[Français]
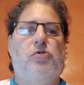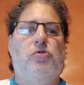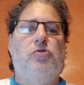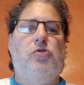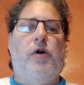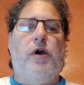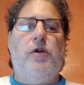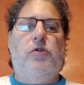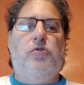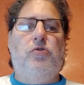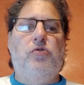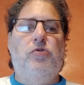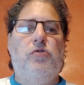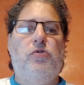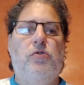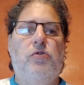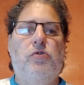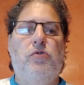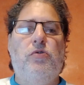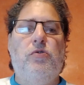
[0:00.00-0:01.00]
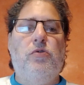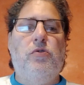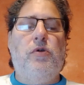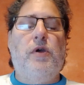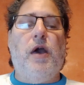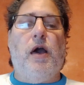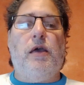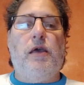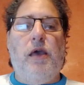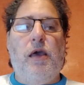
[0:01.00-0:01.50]
qu'on aurait dû
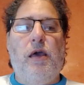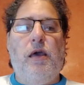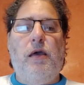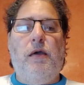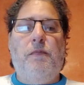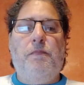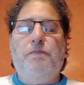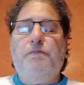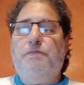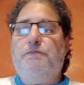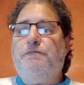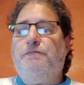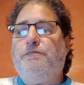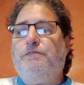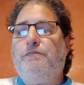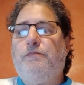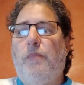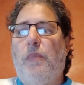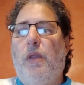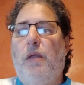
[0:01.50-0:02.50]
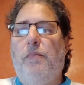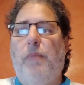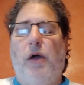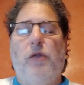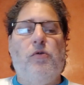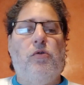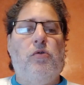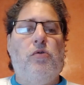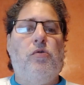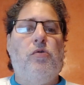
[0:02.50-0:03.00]
gagner
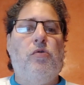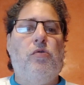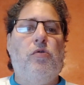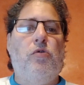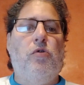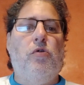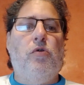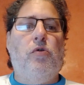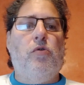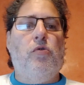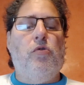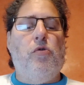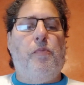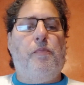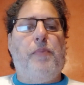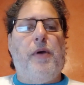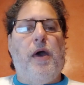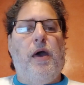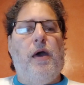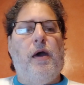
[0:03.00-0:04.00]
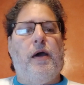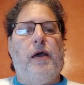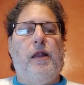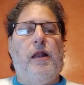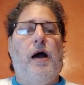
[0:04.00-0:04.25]
ben non, on le, on le, perd.